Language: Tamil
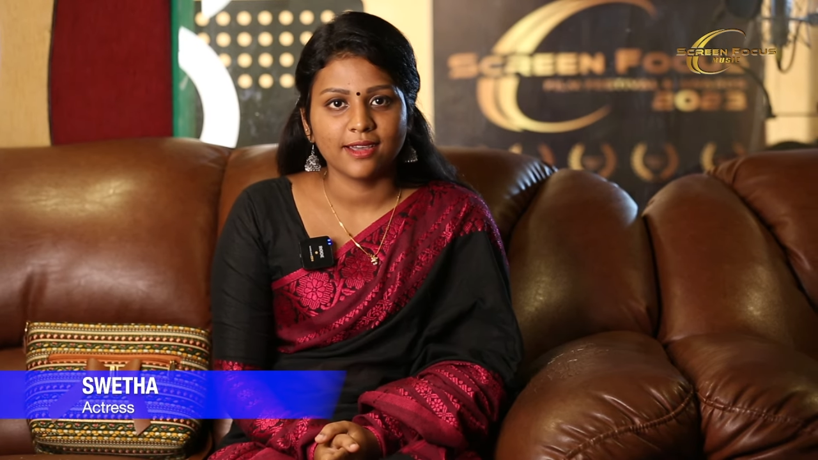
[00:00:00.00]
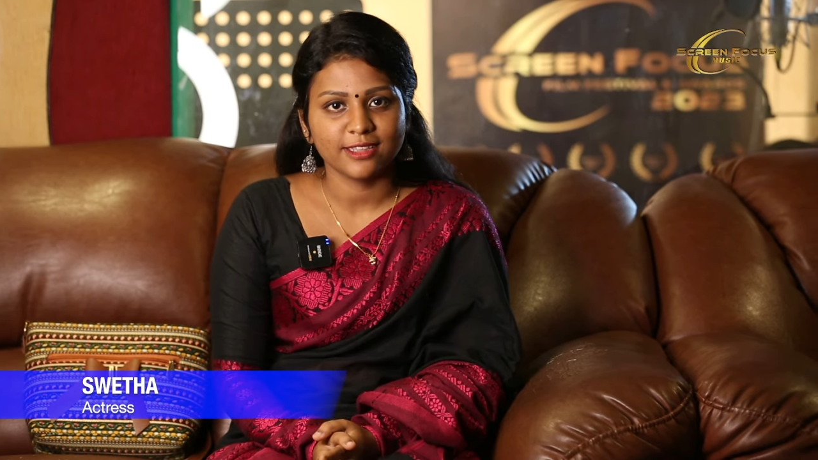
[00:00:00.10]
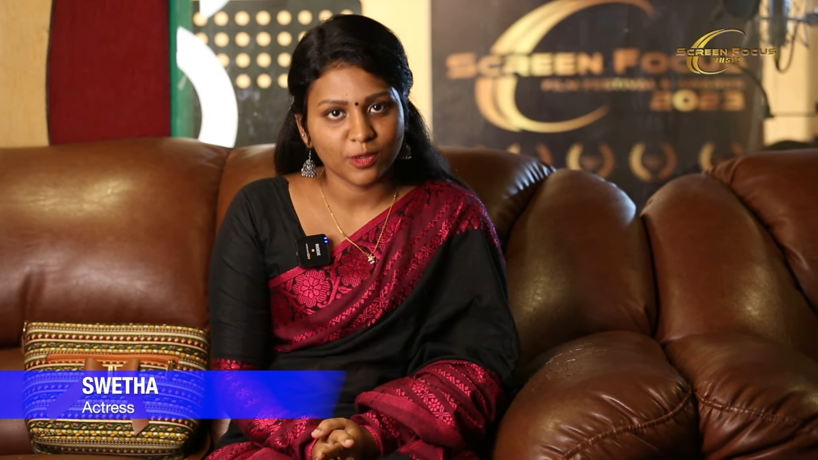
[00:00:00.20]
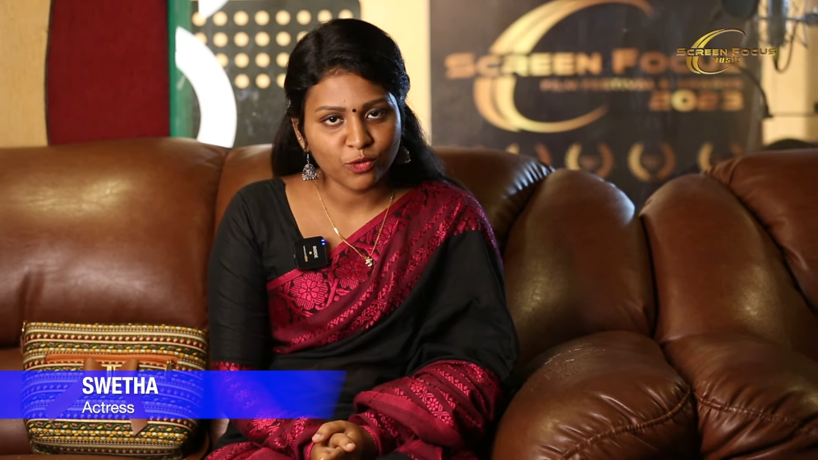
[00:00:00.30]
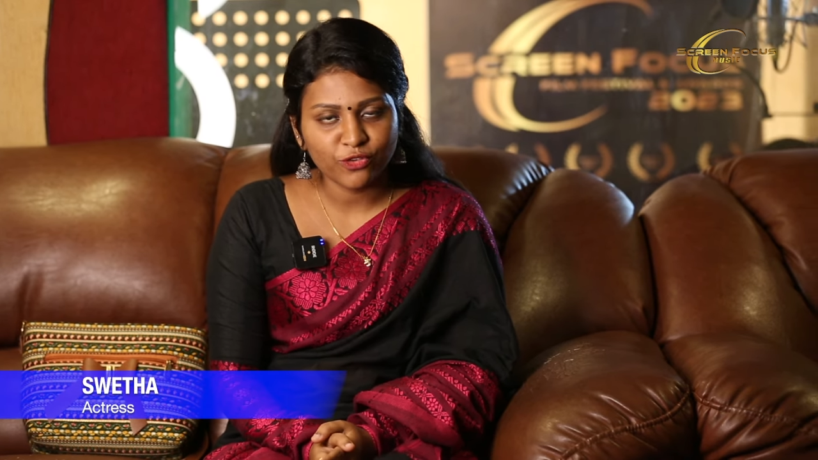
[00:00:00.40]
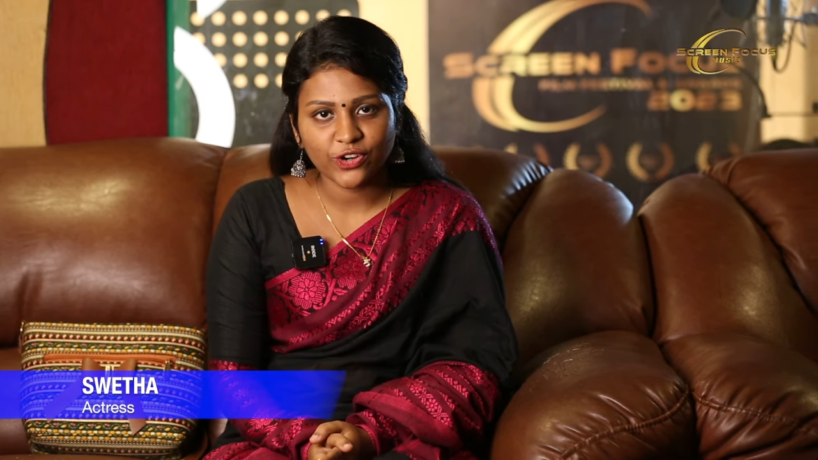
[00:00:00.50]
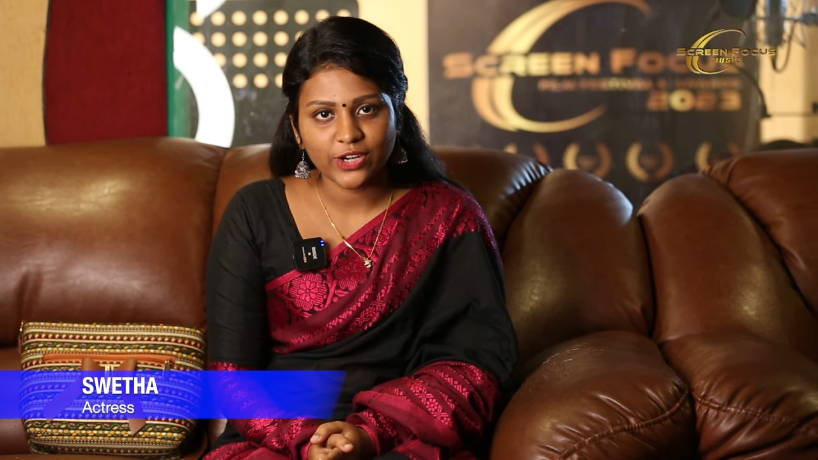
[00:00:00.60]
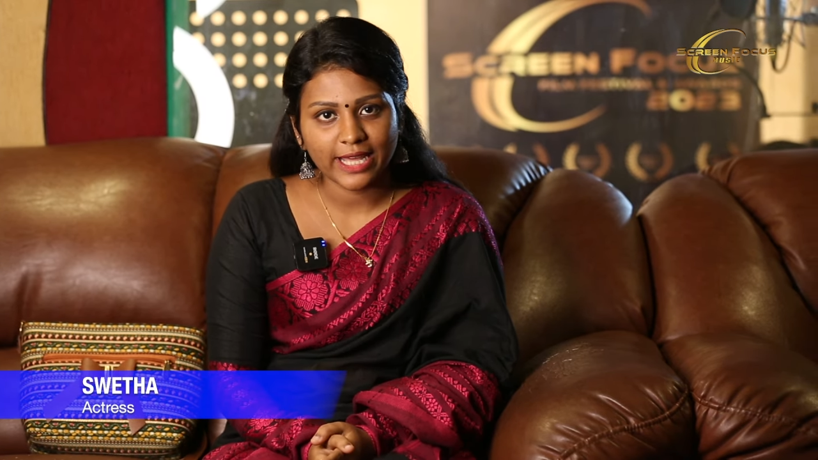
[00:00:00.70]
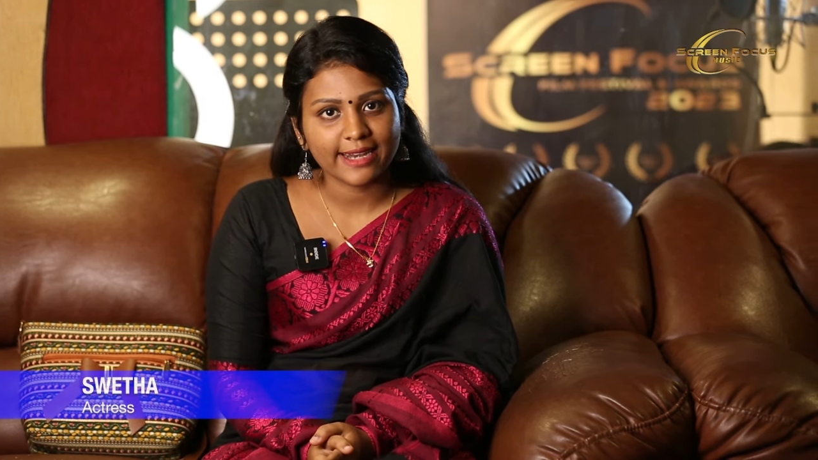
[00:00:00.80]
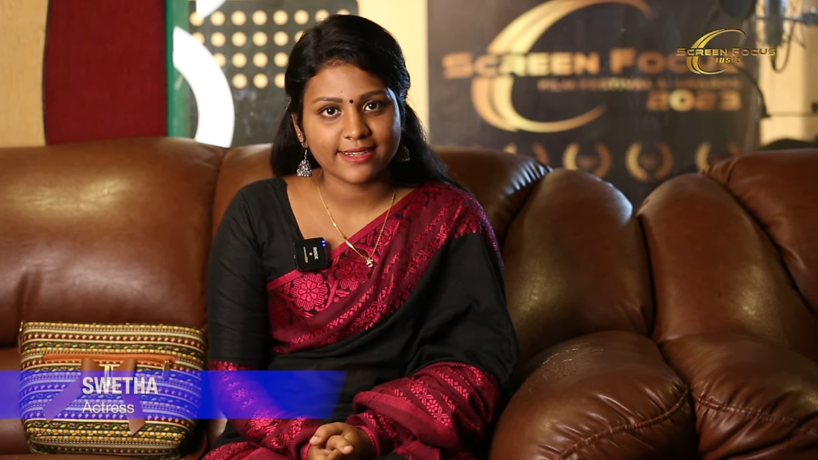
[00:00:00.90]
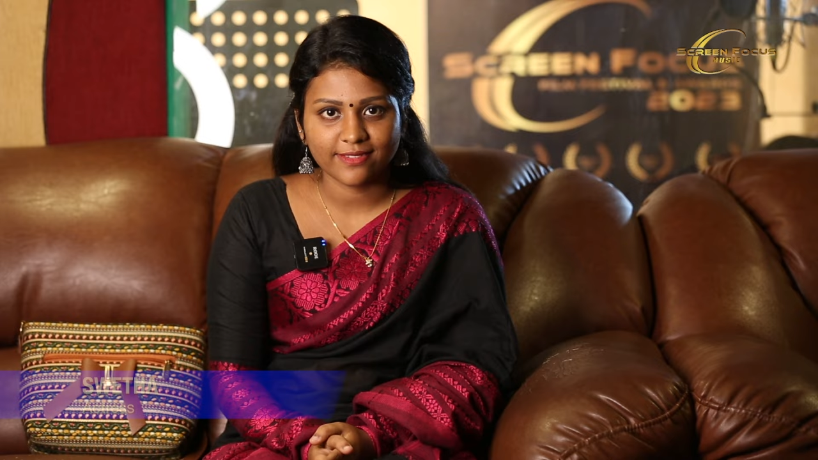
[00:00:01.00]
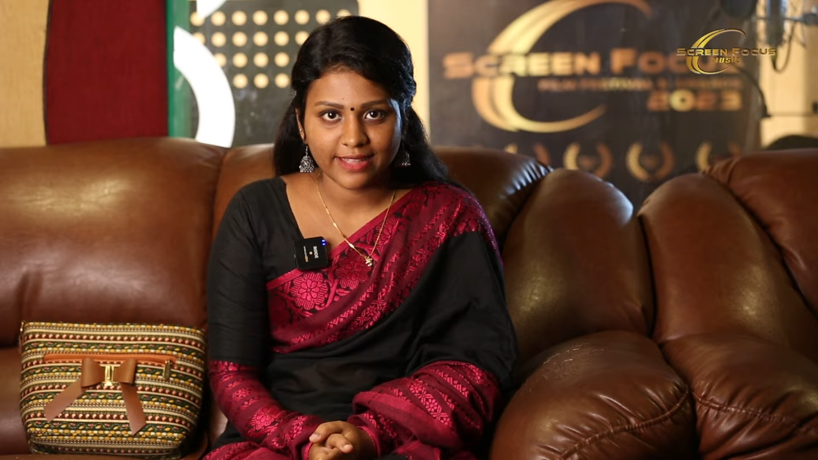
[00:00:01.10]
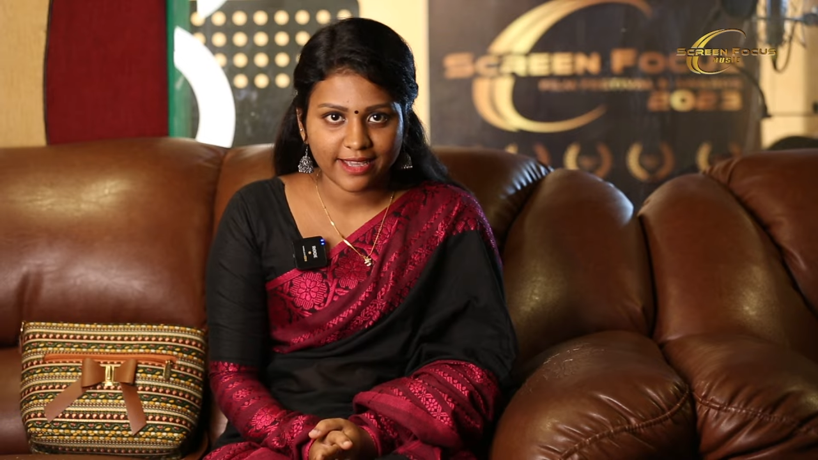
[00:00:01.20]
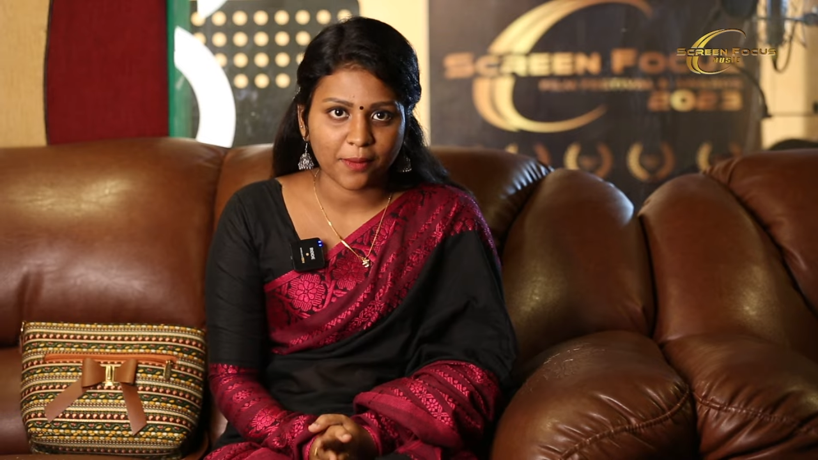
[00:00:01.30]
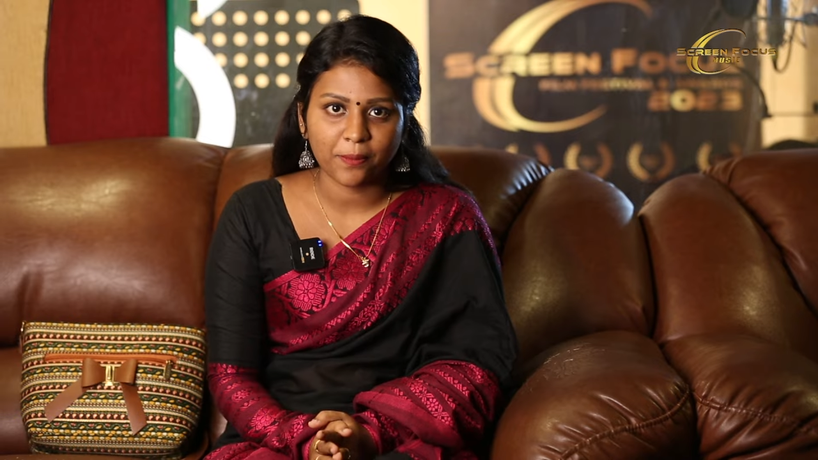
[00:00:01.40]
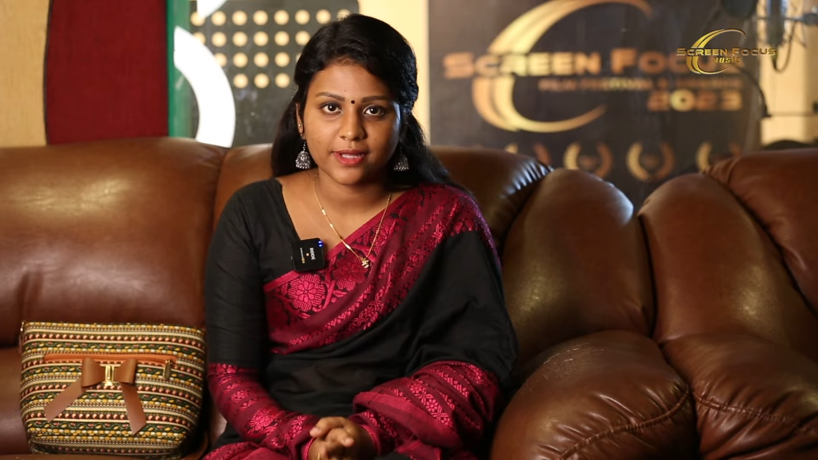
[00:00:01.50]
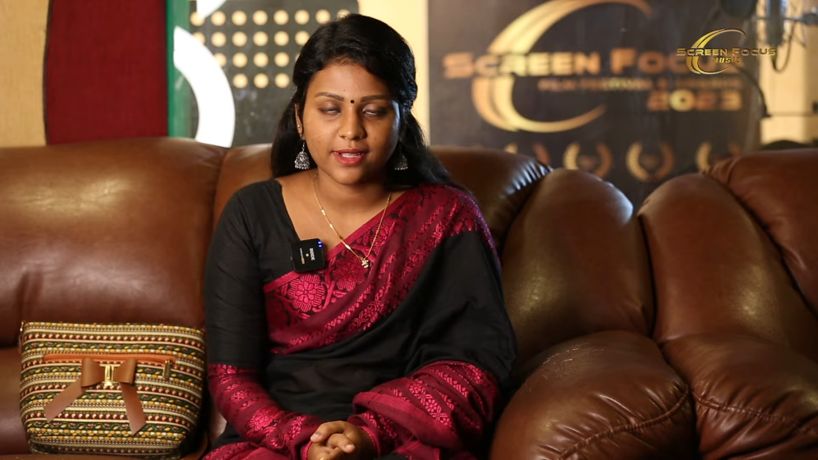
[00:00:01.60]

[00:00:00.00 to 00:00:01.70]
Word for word: இந்த மூவியோட டேரக்டர் வந்து எங்கள் அப்பா